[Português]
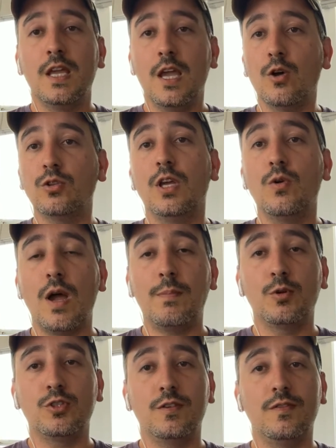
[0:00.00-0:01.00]
Eu tenho um
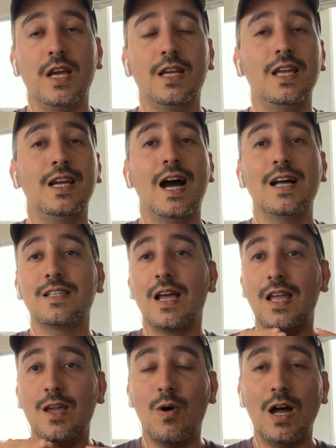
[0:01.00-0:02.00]
Apple TV aqui em
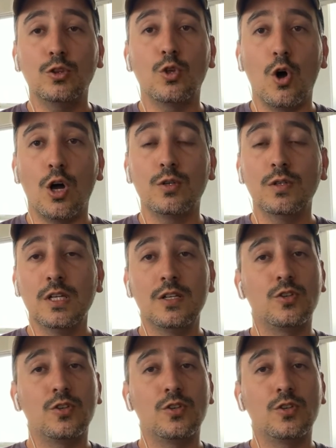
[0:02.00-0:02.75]
casa, eu adoro.